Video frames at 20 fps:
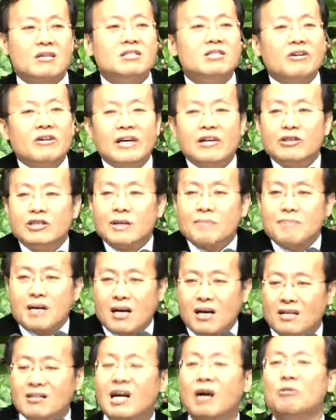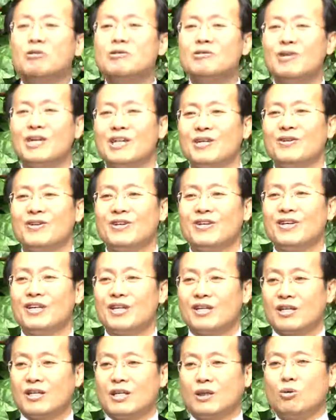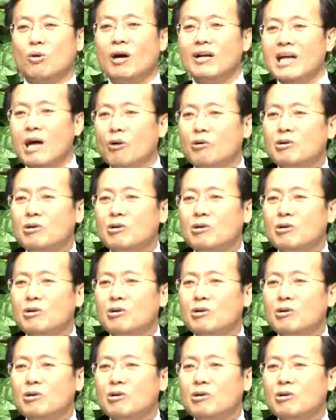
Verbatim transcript: 여러분 감사하면요 거기 긍정 에너지가